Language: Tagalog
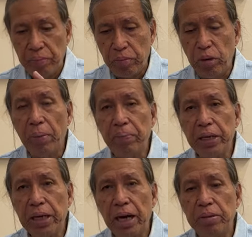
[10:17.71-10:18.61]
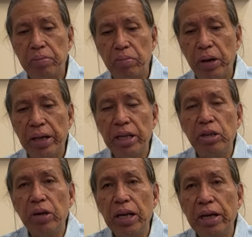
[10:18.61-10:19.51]
Pulang pinggan. Pwede
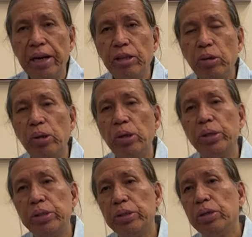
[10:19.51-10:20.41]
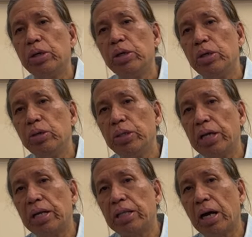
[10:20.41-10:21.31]
nyo ilagay doon yung
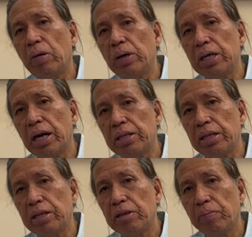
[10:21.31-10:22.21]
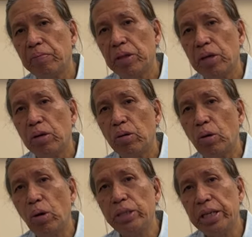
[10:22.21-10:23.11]
tinatawag nating
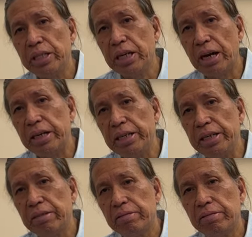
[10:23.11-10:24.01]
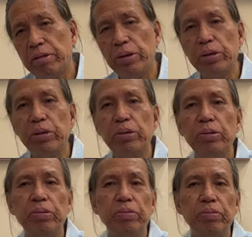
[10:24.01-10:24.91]
golden garlic o yung
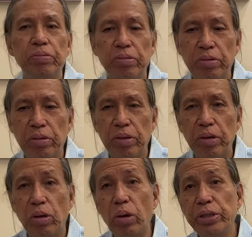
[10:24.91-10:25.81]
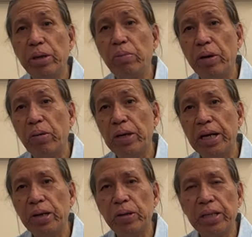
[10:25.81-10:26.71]
golden brown
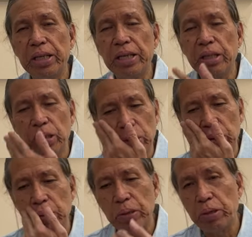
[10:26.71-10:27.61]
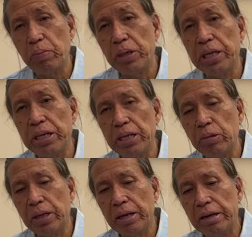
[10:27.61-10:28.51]
lang yun. Hindi ginto, no? Yung
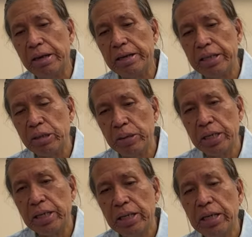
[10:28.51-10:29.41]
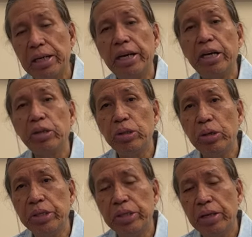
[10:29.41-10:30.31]
pinirito ng garlic yun. Eh. Lagay nyo doon.